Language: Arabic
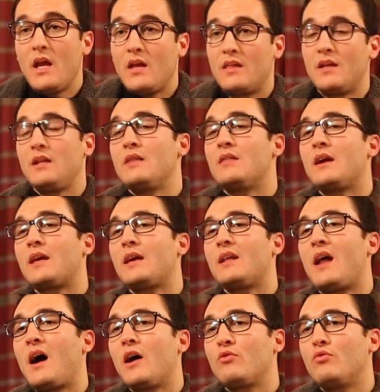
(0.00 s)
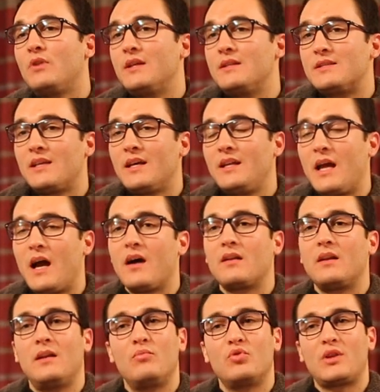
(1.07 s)
إذا إذا كان عقل الإنسان
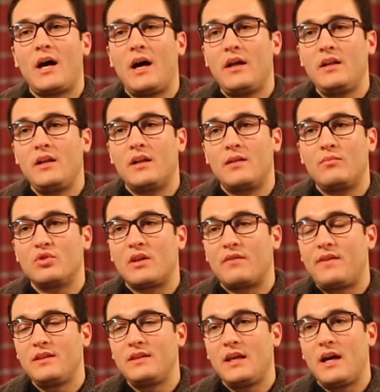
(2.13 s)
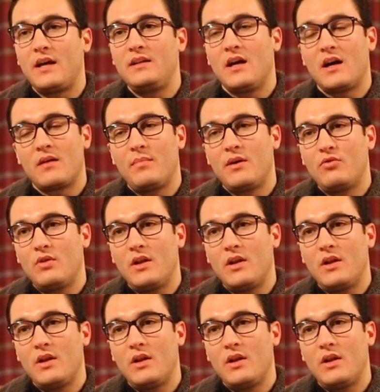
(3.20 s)
عقلا متحررا متفتحا يقبل